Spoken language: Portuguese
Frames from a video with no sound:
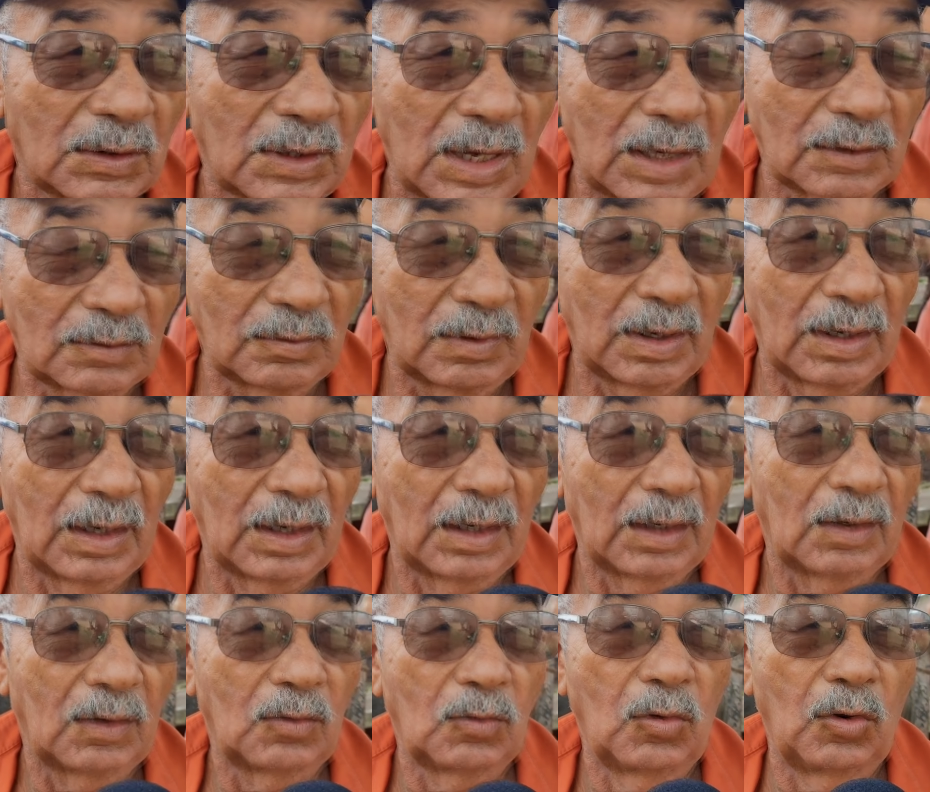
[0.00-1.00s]
contato
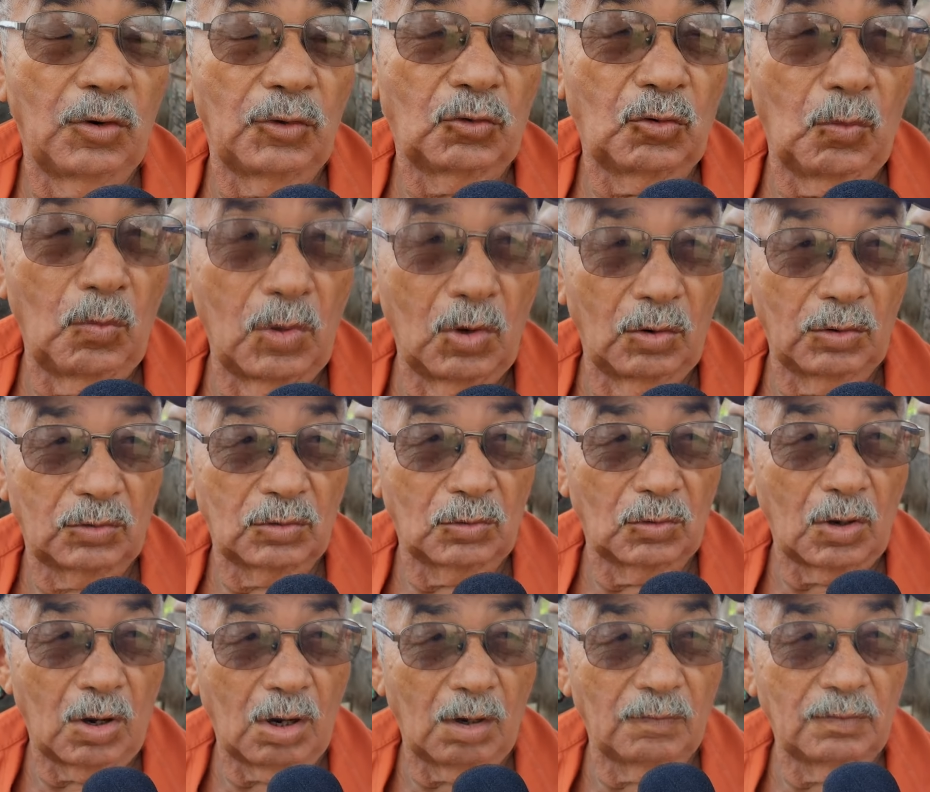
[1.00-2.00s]
é
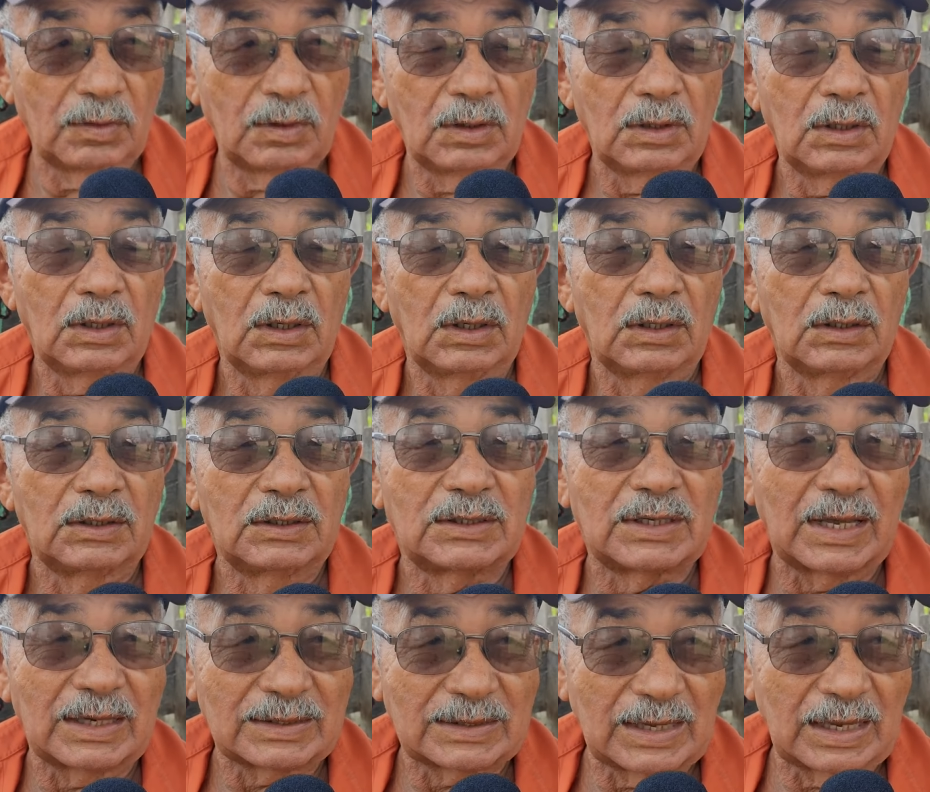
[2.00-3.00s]
8689
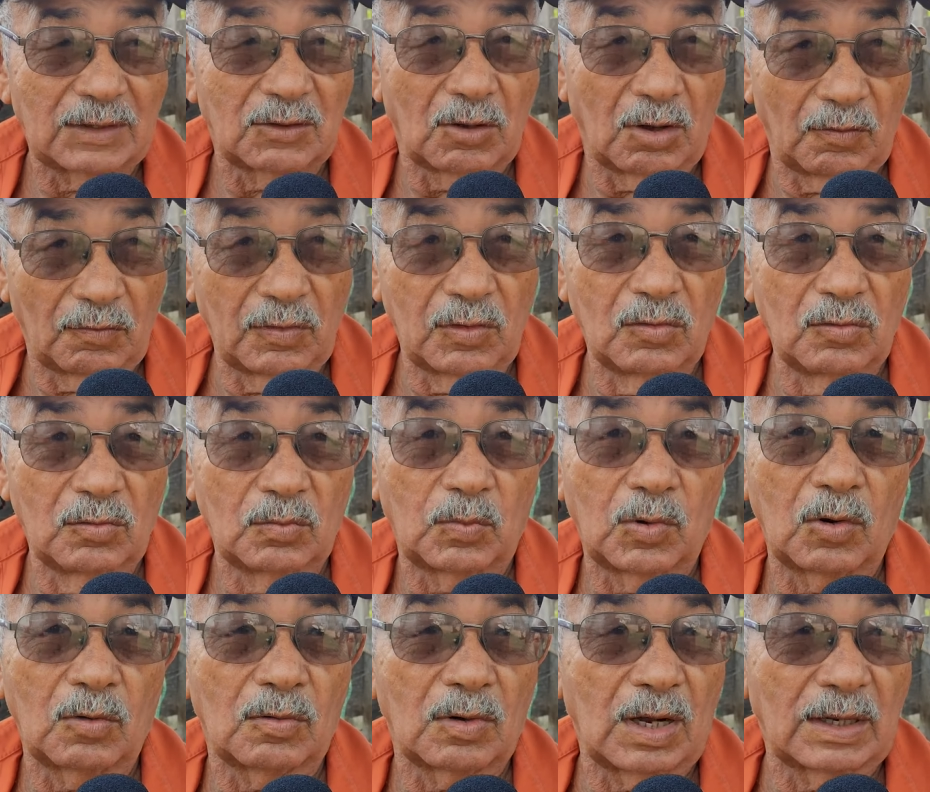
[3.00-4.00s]

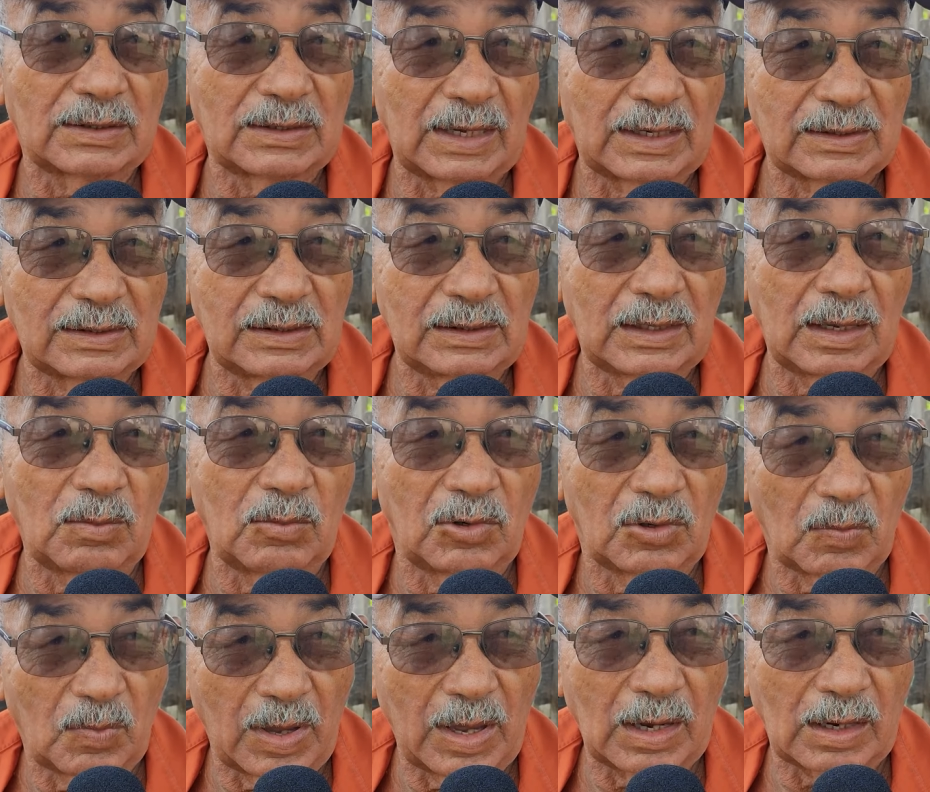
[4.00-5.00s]
1791. Procurar Zezinho da
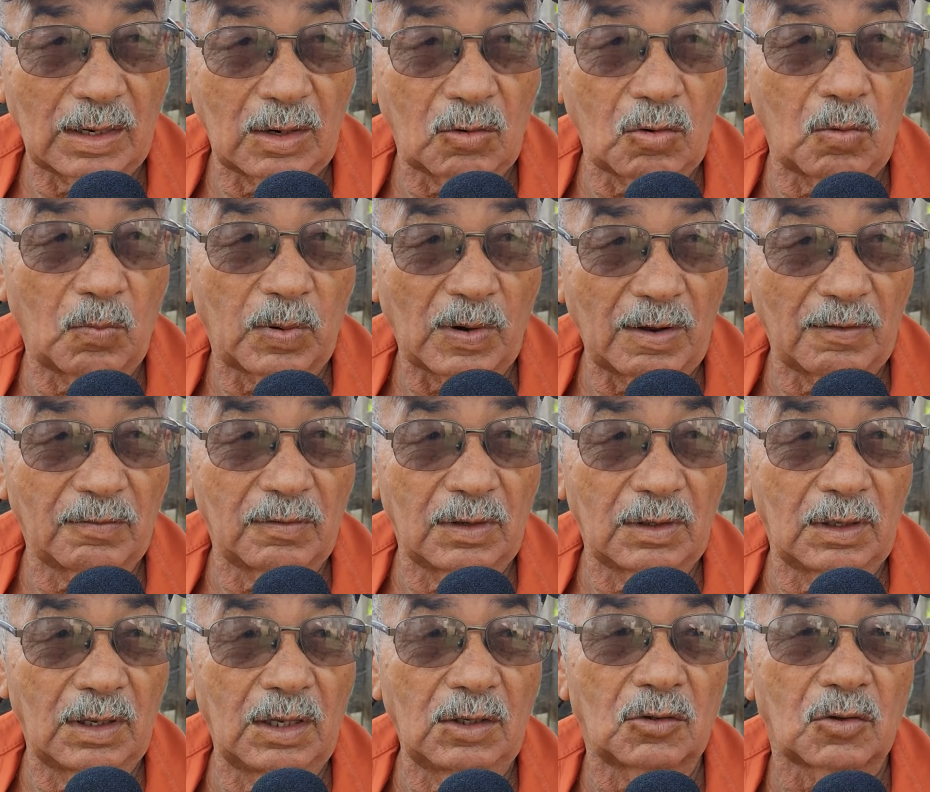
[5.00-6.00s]
Muribeca, comprar,
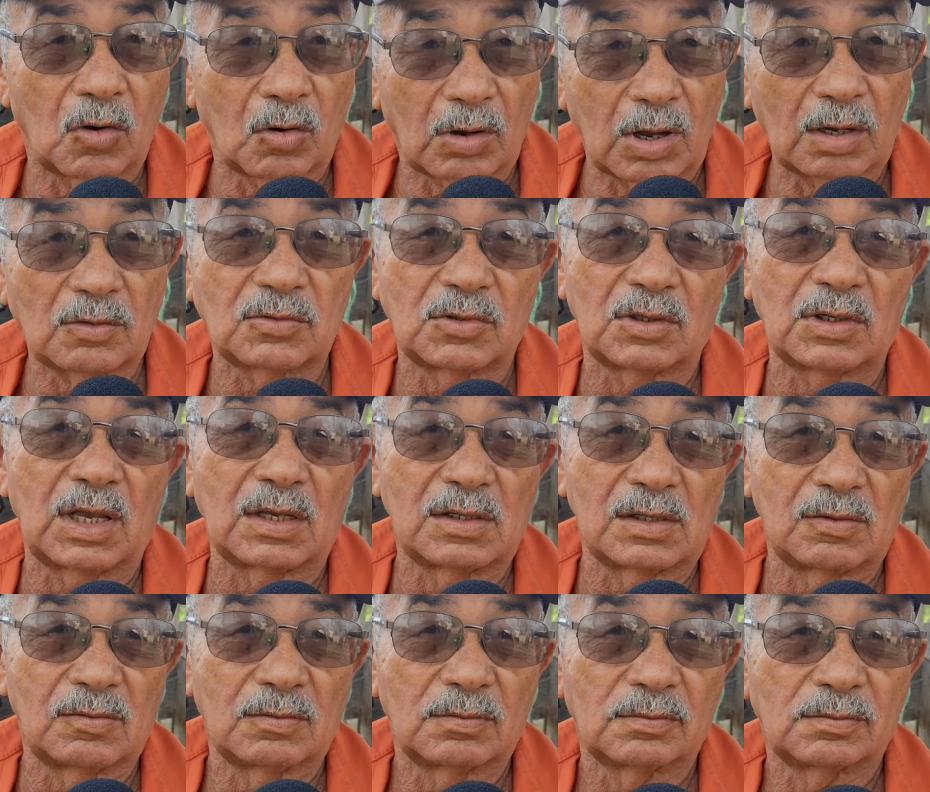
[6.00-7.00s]
vender e trocar com o seu
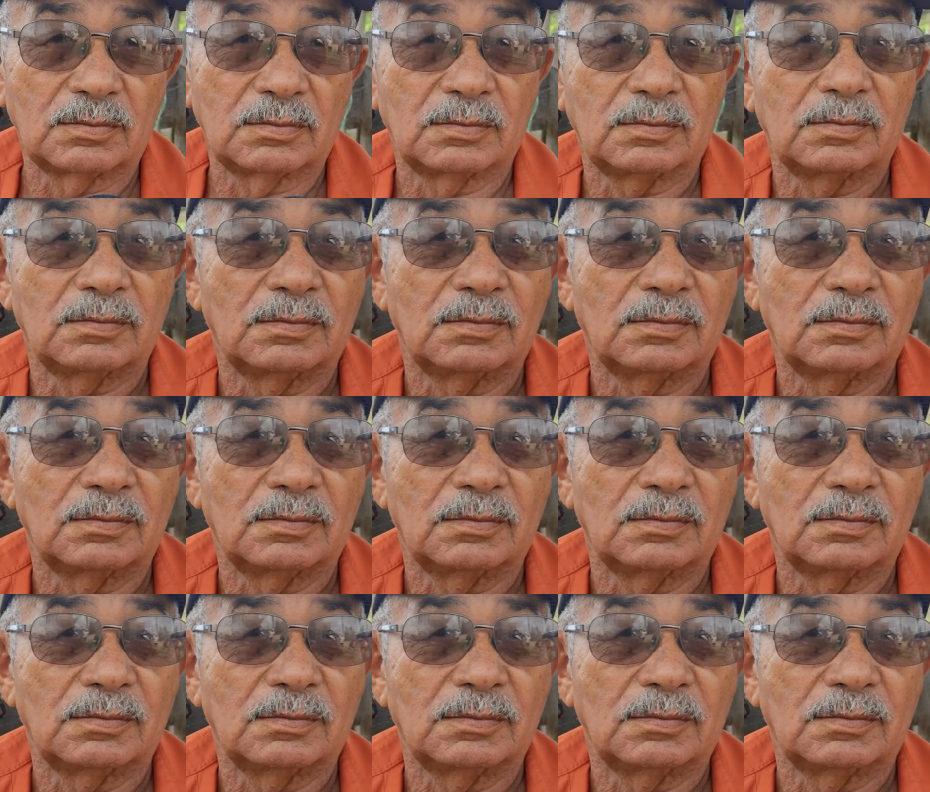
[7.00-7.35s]
Zezinho.